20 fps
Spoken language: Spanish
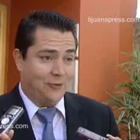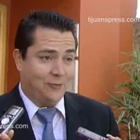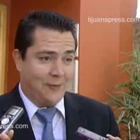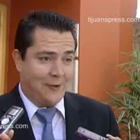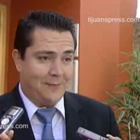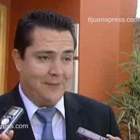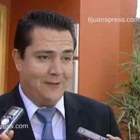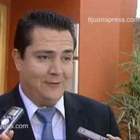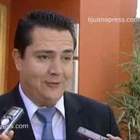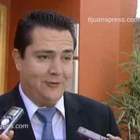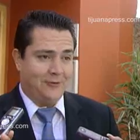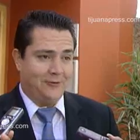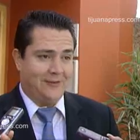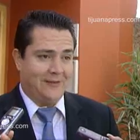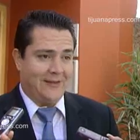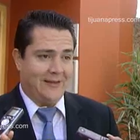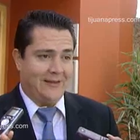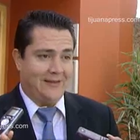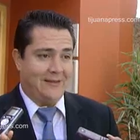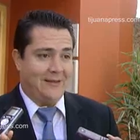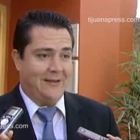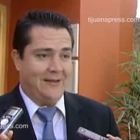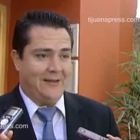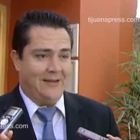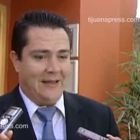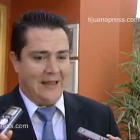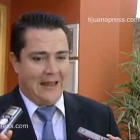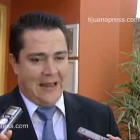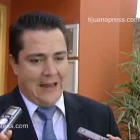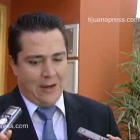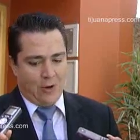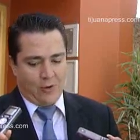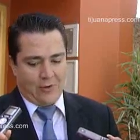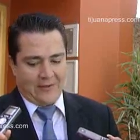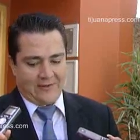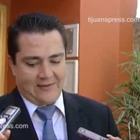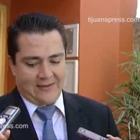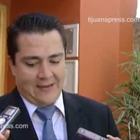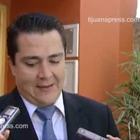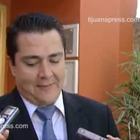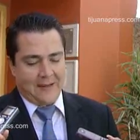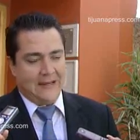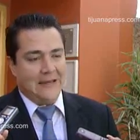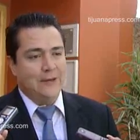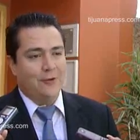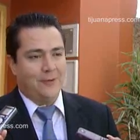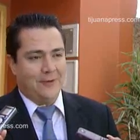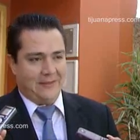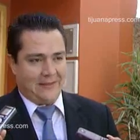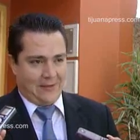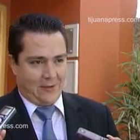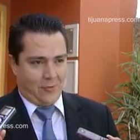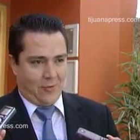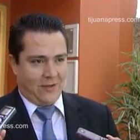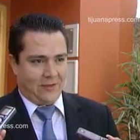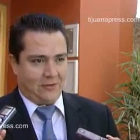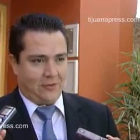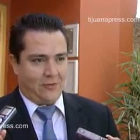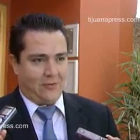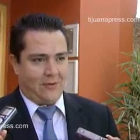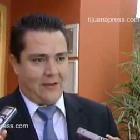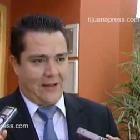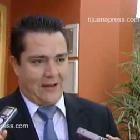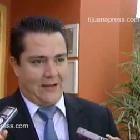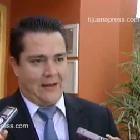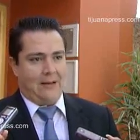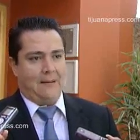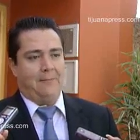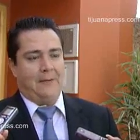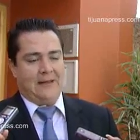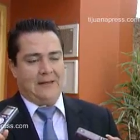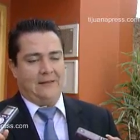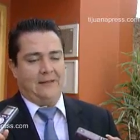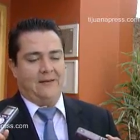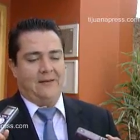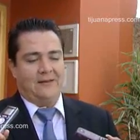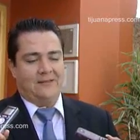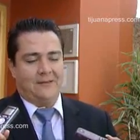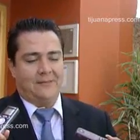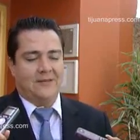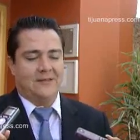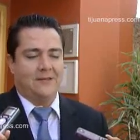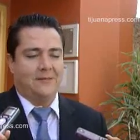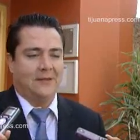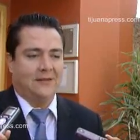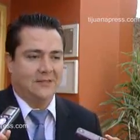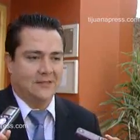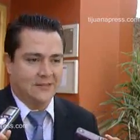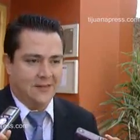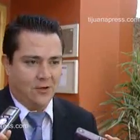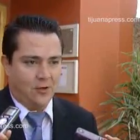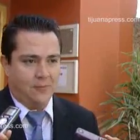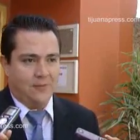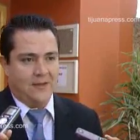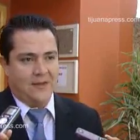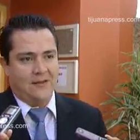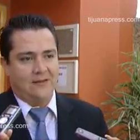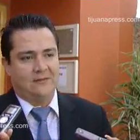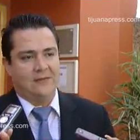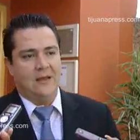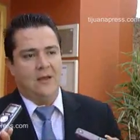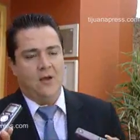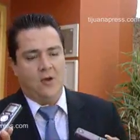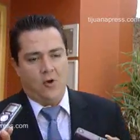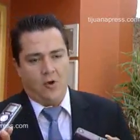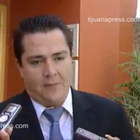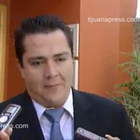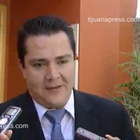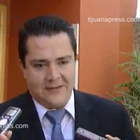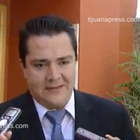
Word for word: sus permisos eh, de lo que se llama el I-94 para internarse más de 25 millas o